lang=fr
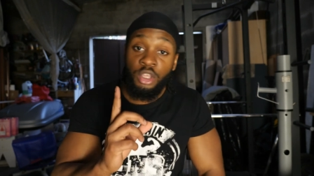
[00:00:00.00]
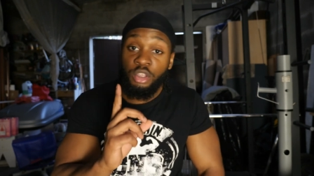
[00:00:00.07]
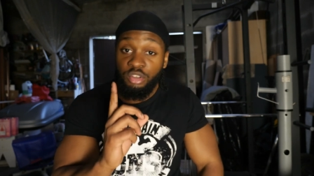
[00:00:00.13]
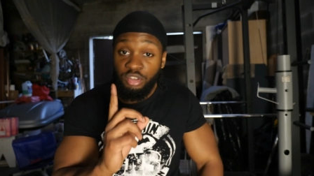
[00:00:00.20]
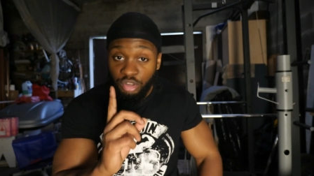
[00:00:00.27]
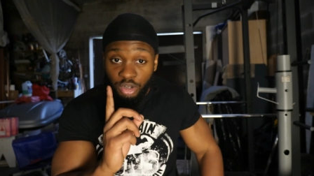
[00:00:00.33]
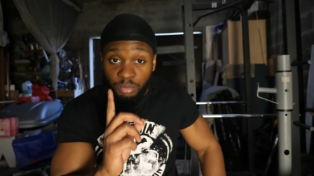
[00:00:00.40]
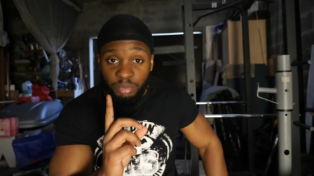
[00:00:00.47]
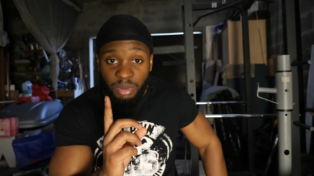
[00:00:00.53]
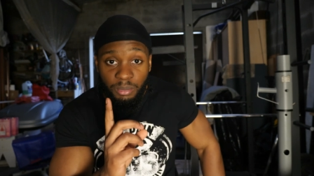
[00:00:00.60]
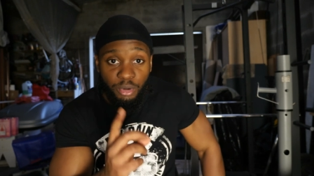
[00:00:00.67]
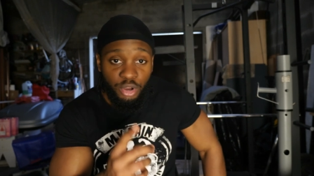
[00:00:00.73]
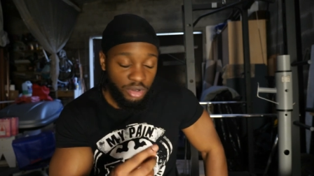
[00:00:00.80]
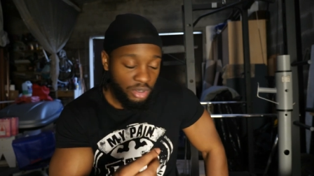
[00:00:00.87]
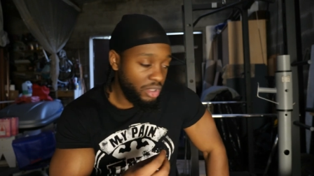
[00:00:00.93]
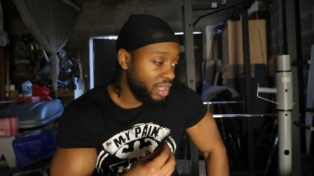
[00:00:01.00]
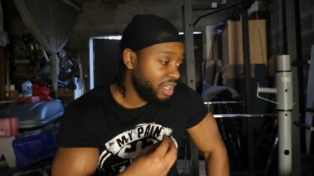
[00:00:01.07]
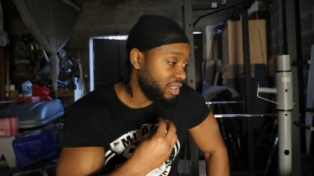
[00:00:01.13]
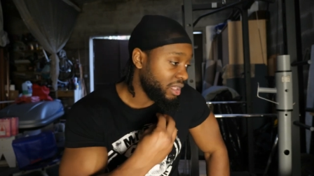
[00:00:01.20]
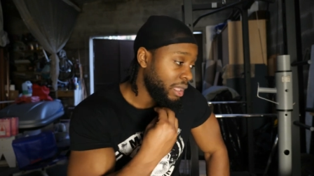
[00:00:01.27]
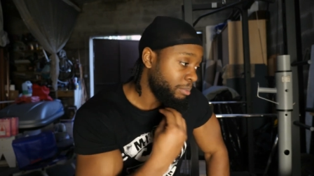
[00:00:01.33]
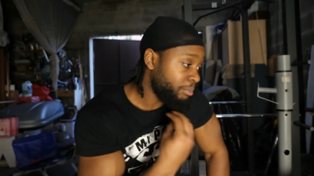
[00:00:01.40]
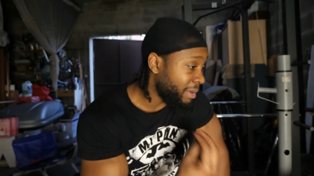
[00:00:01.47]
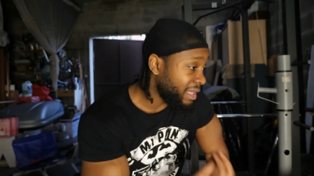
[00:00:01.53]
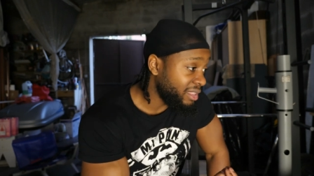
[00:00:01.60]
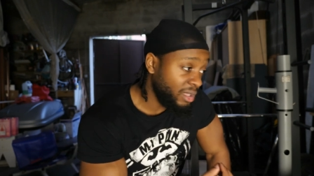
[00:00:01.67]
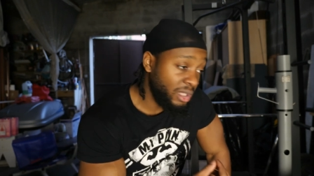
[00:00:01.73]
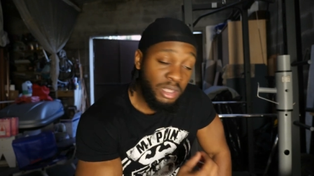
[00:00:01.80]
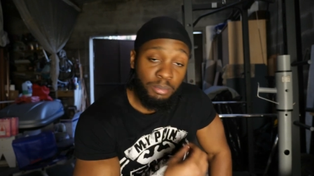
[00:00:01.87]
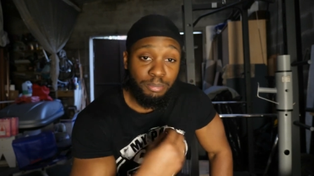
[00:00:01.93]
Seul bémol, il n'y avait pas de
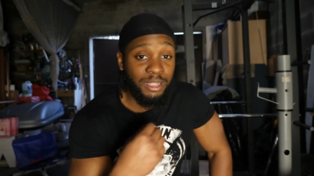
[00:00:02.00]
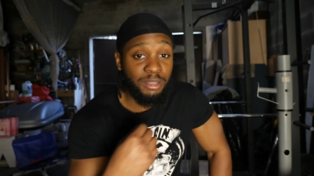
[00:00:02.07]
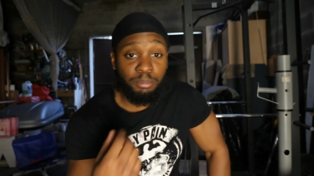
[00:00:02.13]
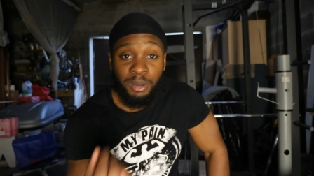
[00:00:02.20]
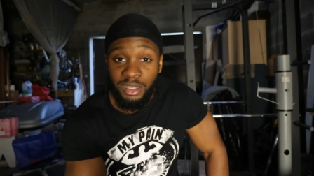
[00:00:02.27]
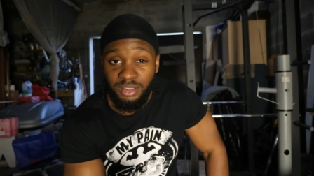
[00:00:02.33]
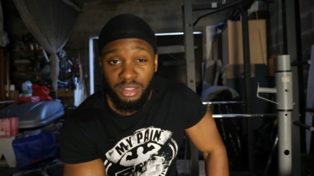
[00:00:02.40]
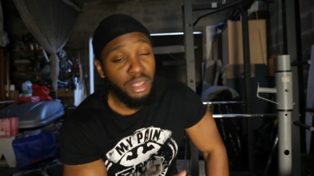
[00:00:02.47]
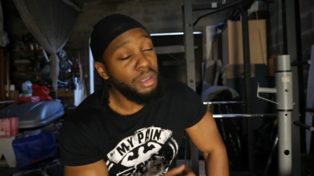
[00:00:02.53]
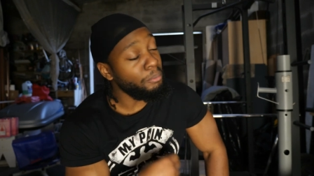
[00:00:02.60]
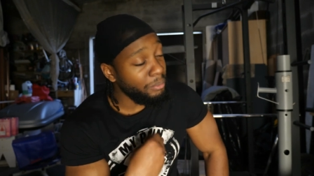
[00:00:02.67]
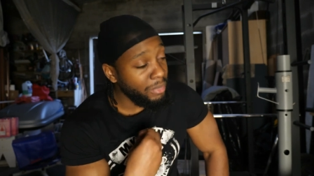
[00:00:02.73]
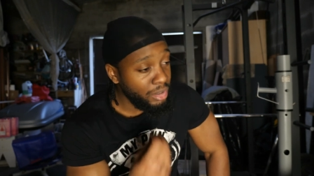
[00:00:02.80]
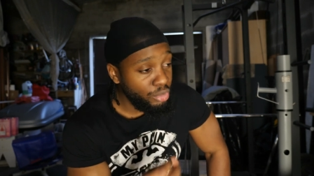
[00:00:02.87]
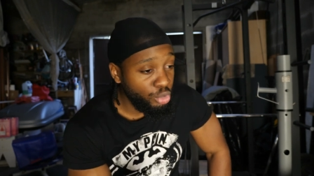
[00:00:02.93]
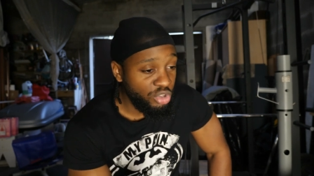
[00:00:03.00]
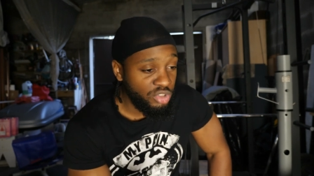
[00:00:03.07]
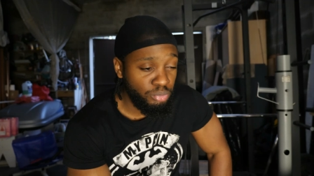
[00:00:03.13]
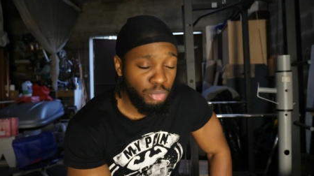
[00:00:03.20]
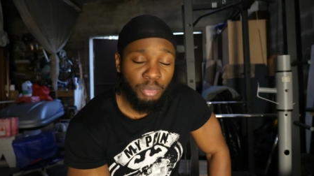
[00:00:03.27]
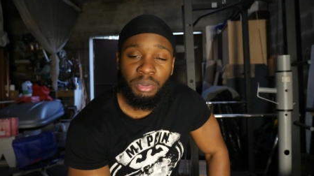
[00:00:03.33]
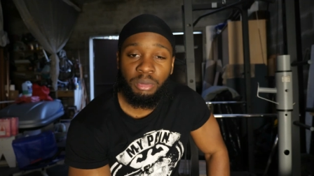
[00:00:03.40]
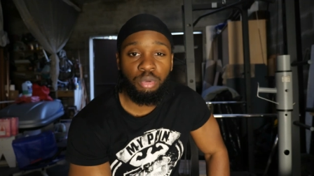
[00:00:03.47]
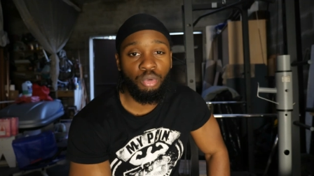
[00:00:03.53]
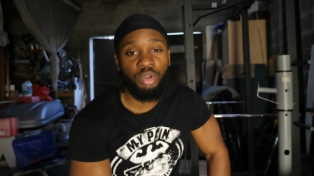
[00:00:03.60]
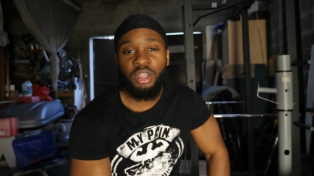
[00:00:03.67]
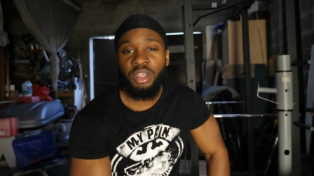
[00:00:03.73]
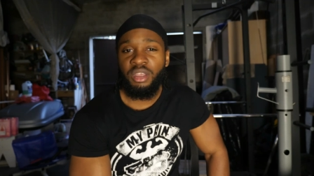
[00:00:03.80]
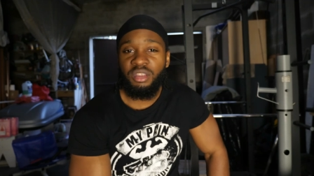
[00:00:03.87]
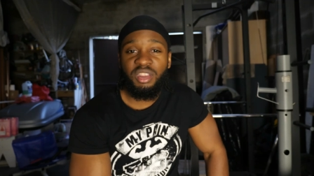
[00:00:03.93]
riz, pas de pâtes, malheureusement. Mais bon,
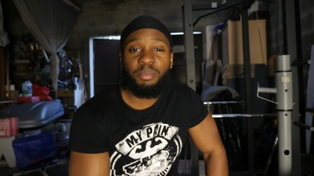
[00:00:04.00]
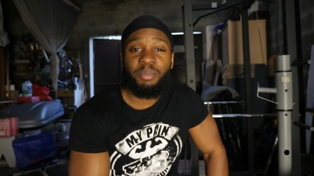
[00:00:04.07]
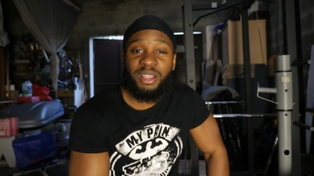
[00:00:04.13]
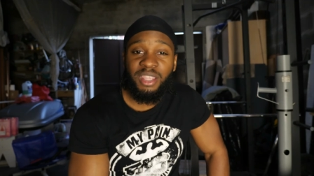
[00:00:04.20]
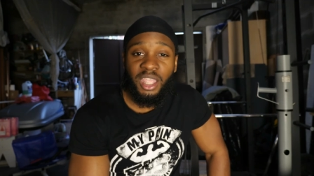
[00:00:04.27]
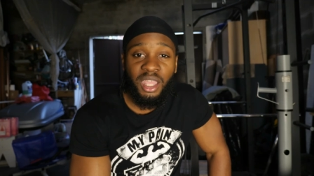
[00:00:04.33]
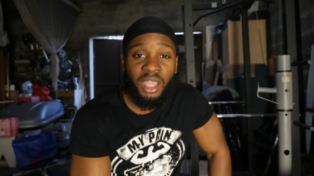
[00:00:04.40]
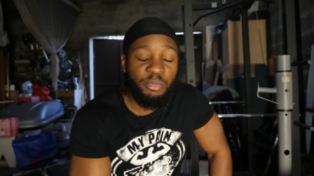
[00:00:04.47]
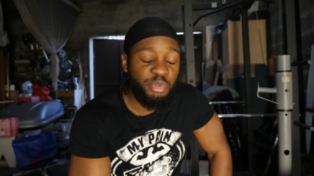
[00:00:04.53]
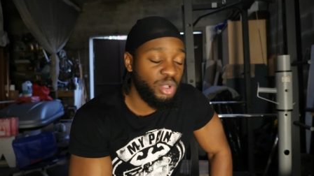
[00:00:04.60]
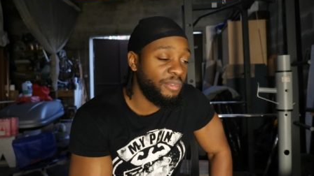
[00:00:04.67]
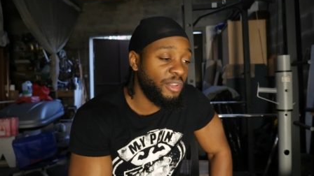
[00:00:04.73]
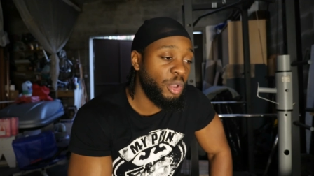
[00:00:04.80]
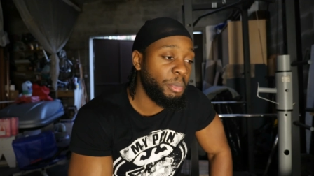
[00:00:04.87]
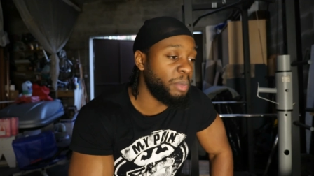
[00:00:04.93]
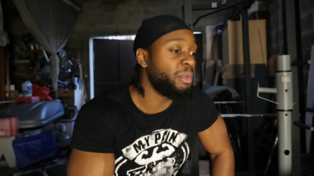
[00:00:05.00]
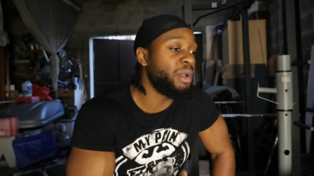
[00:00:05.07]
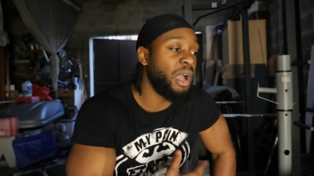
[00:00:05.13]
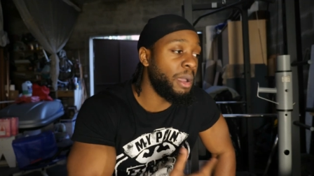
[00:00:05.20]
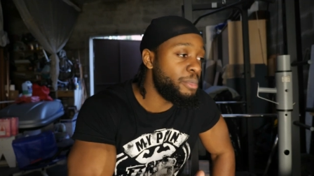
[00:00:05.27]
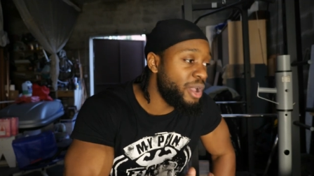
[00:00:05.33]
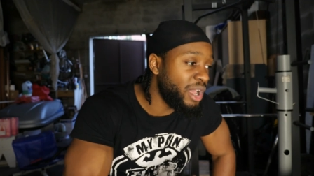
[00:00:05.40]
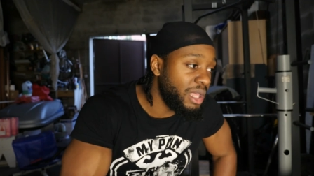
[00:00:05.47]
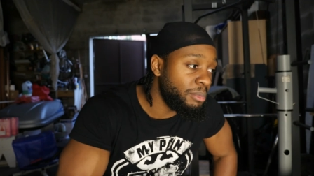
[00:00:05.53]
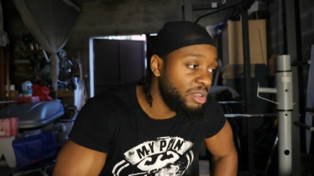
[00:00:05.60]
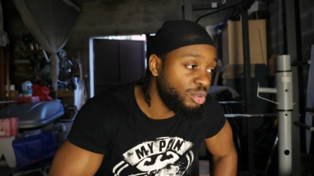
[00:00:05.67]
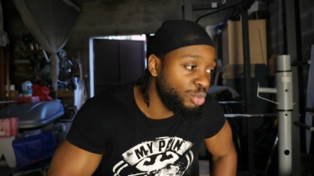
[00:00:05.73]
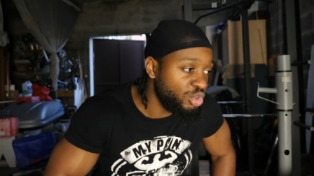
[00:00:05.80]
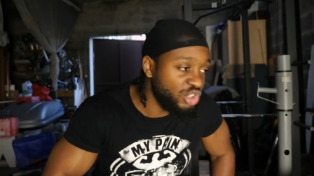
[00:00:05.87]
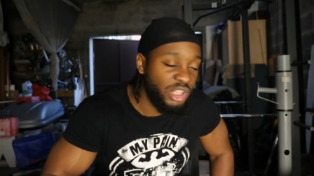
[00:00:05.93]
c'est pas très grave. J'en avais quand même un peu à la
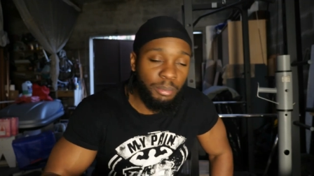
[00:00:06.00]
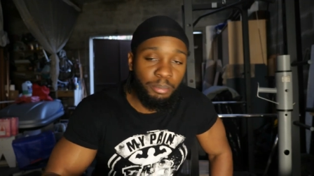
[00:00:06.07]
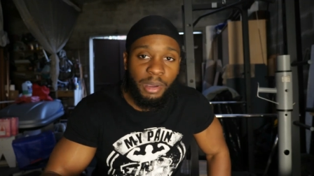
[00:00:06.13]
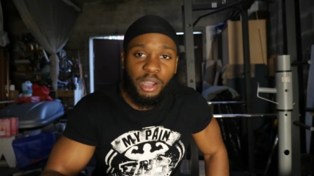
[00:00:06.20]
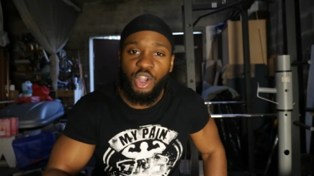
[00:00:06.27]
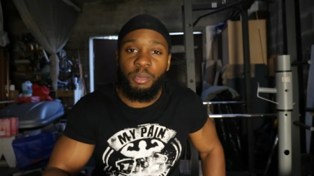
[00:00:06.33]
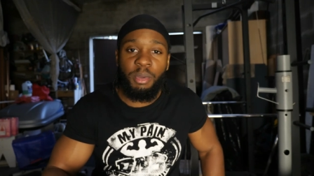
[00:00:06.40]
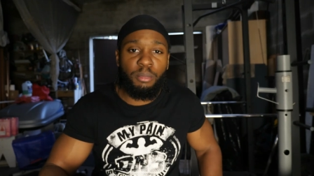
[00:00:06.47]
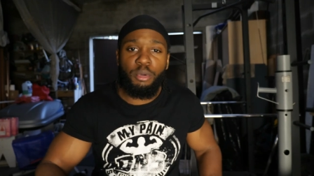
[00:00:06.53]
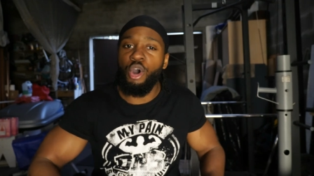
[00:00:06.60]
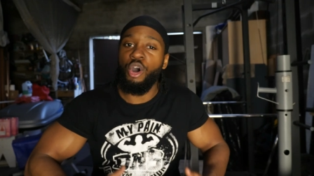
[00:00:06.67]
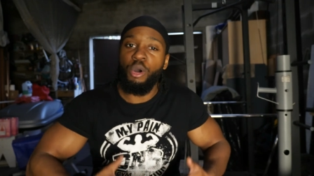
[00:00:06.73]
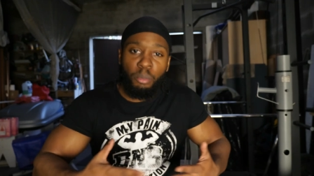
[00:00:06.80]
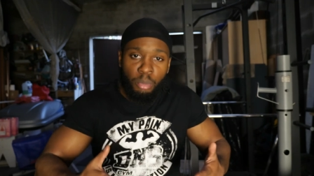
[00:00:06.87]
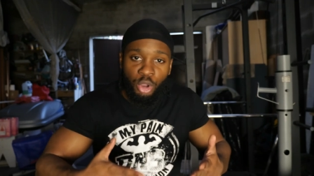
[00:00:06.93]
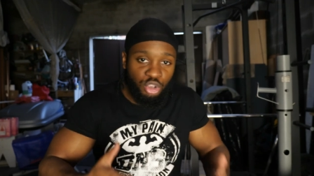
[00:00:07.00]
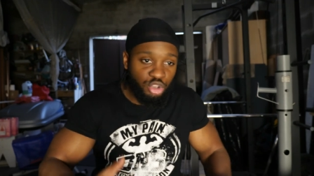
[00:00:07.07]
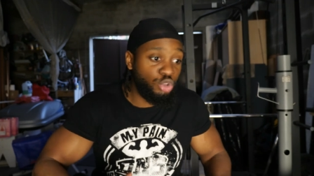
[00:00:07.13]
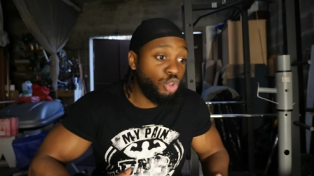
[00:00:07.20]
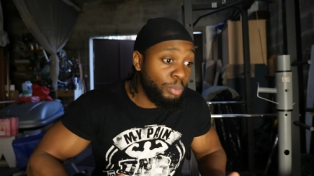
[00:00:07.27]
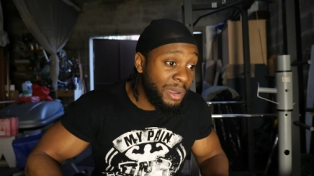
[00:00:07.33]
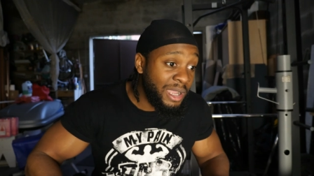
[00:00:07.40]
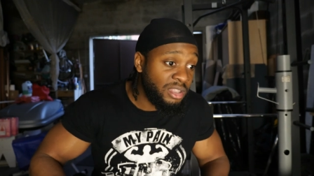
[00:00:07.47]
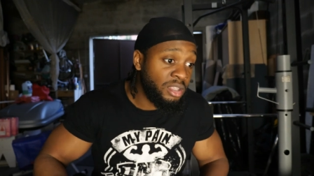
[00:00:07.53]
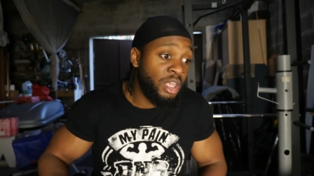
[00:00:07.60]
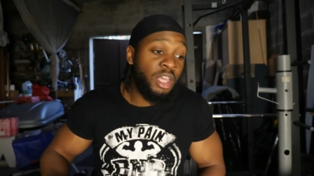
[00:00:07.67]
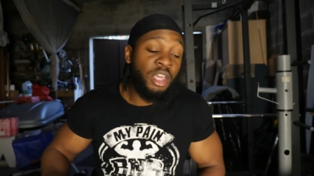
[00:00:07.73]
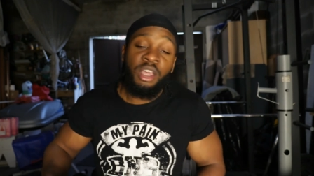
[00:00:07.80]
maison. J'étais pas quand même en manque de pâtes.